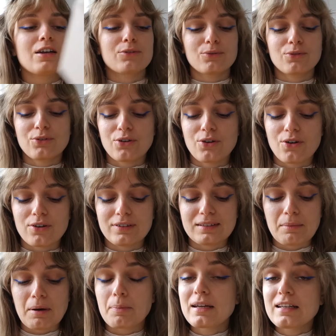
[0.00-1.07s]
Donc euh, ça
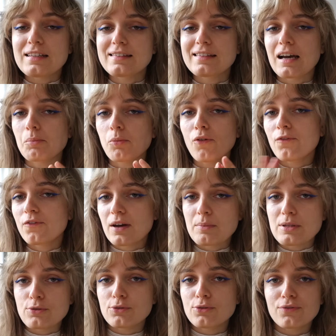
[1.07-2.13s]
m'a pris littéralement 20
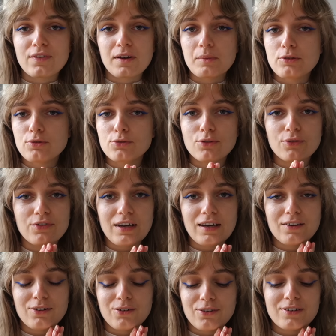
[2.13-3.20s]
minutes. 20 minutes de
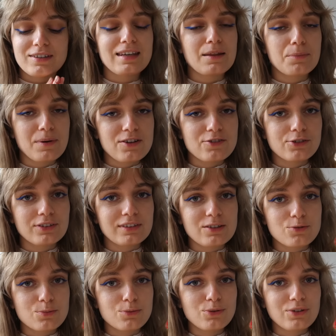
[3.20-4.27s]
faire 4 pages de
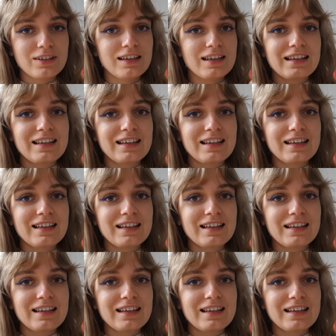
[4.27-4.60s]
sketchbook.